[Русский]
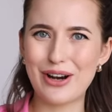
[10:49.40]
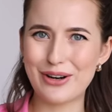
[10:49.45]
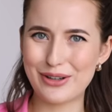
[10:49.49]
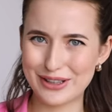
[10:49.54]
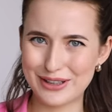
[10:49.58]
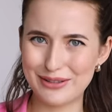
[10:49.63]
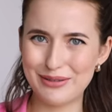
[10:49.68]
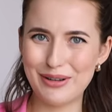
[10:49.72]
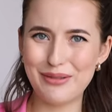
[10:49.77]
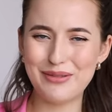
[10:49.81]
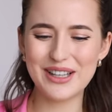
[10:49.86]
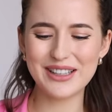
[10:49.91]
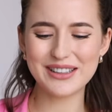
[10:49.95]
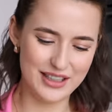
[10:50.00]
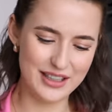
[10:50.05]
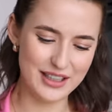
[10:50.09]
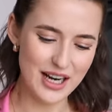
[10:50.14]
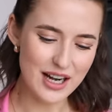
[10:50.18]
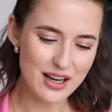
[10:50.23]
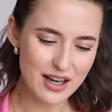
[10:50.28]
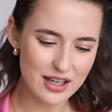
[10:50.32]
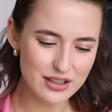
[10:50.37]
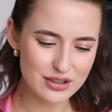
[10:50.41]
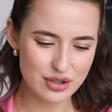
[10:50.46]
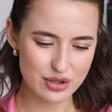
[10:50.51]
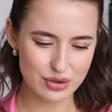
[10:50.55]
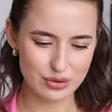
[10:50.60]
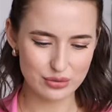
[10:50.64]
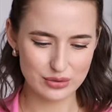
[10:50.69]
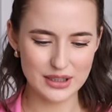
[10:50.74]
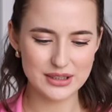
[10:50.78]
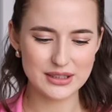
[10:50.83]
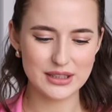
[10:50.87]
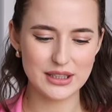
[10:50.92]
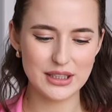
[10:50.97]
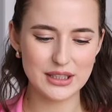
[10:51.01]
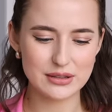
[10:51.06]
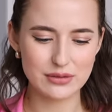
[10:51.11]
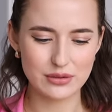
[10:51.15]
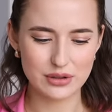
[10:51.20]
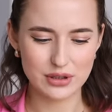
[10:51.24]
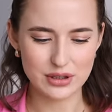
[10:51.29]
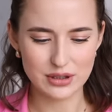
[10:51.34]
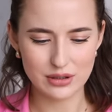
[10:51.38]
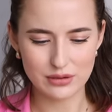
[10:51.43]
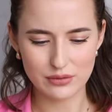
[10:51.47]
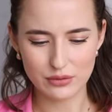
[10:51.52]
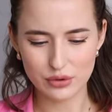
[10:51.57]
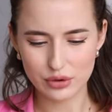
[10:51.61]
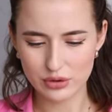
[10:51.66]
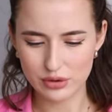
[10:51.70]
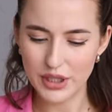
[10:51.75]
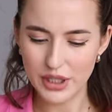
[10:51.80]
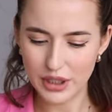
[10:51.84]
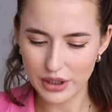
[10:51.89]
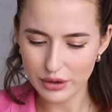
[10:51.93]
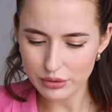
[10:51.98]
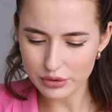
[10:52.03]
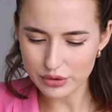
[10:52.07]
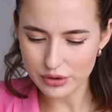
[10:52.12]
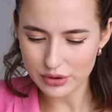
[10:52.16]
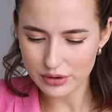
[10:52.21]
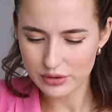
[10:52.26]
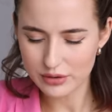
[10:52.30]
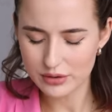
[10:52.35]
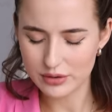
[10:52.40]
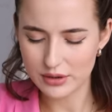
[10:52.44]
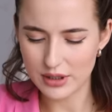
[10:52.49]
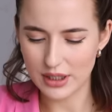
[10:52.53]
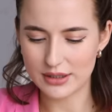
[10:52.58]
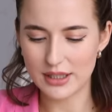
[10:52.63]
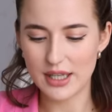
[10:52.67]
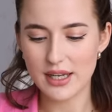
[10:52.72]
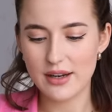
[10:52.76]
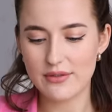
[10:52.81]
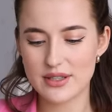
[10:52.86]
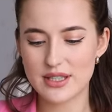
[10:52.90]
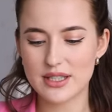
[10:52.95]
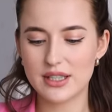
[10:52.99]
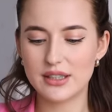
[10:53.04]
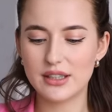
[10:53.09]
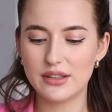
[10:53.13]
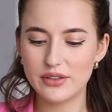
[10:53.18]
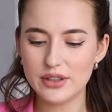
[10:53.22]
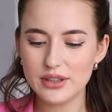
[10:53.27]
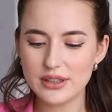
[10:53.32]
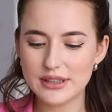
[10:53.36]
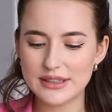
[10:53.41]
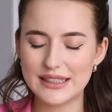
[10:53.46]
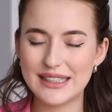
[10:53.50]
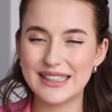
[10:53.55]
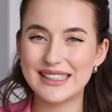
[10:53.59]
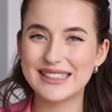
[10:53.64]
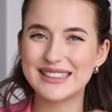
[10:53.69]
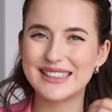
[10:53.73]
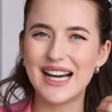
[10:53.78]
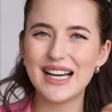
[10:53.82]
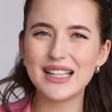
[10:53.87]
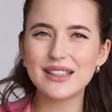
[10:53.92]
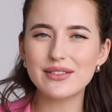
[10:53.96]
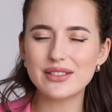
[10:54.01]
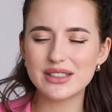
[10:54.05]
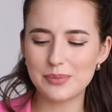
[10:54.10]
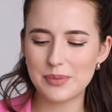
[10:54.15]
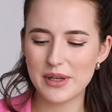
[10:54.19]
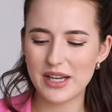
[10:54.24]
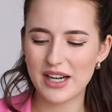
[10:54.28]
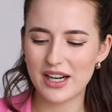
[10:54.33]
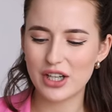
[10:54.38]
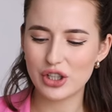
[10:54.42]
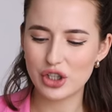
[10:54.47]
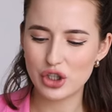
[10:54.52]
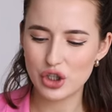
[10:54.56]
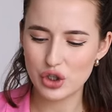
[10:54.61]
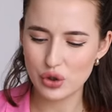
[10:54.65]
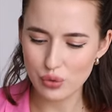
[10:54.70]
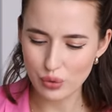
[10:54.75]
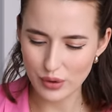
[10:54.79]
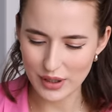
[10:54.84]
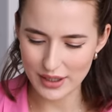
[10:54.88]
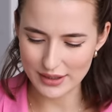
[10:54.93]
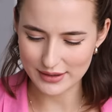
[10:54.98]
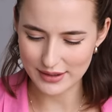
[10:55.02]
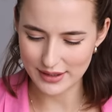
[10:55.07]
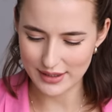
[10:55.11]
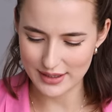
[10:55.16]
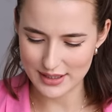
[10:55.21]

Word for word: в какой-то момент. И я рада, что у нас есть вот этот вот период, когда я восстановилась и заново теперь хочу это